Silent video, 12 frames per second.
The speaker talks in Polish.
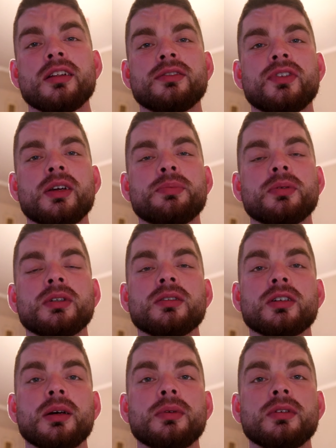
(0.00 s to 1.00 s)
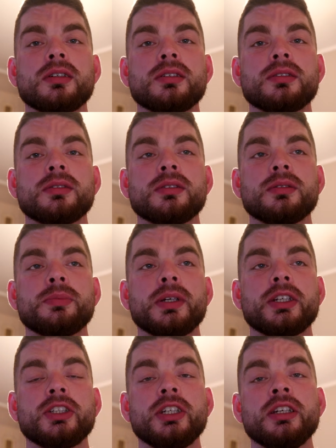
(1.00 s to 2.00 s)
2,5 e, kg e,
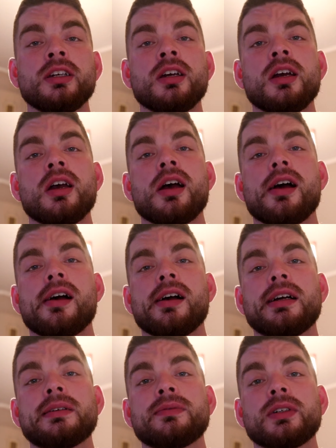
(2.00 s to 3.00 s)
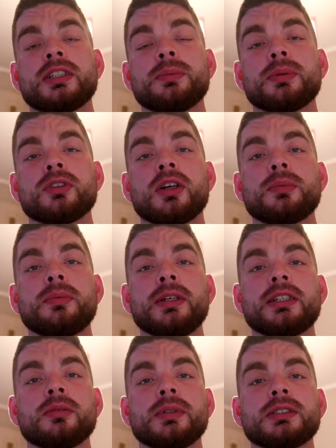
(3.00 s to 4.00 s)
piersi. E, właśnie po to, aby
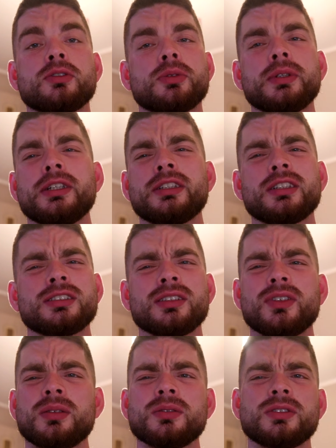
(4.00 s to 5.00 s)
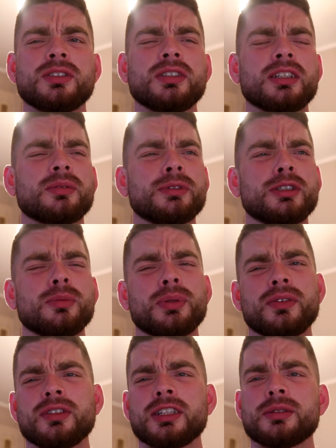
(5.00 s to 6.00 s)
mieć to mięso, już mnie nie interesowało, czyli jak to będzie
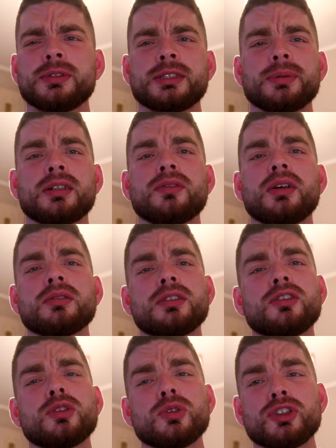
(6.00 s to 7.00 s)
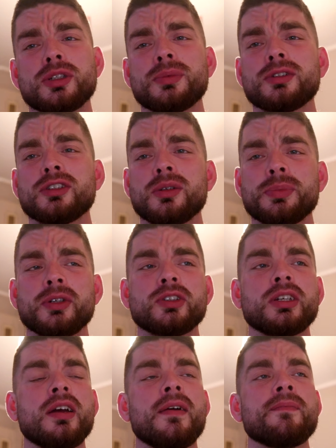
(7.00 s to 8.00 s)
doprawione, jak to będzie smakowało, tylko grunt, żeby to
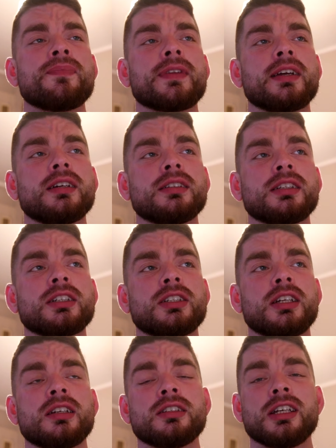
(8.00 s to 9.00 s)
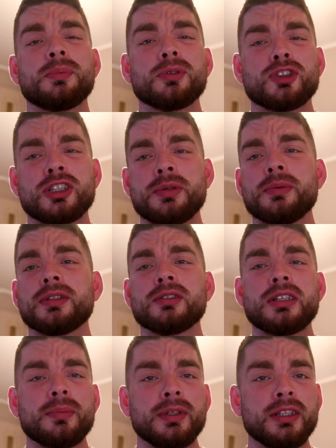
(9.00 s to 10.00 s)
dopiąć. Także najprostszymi
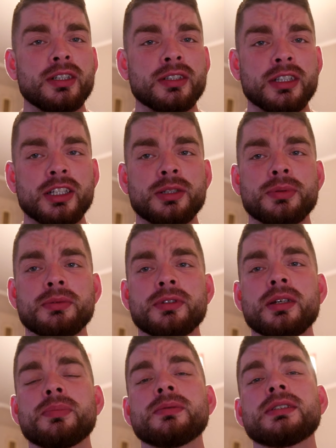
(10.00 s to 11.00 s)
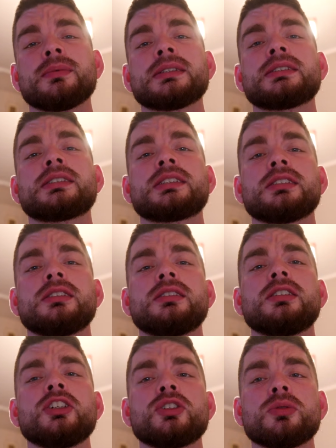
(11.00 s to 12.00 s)
metodami, najszybszym tempem, zamiast
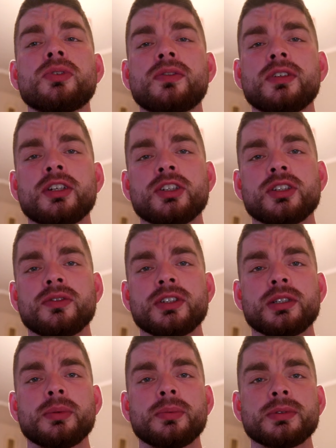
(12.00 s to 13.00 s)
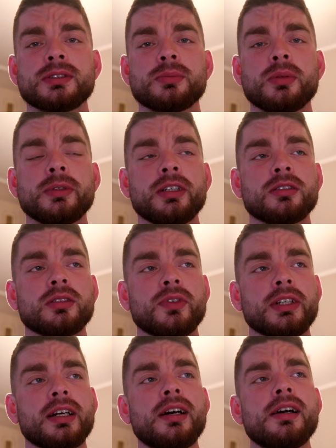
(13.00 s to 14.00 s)
ryżu, wafle ryżowe, żeby po prostu było mniej
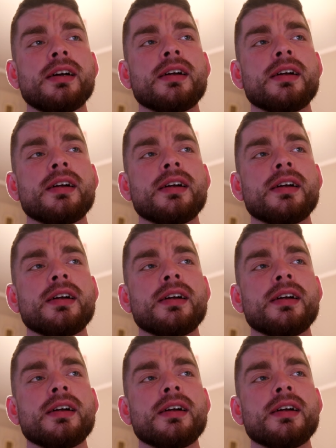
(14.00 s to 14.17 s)
gotowania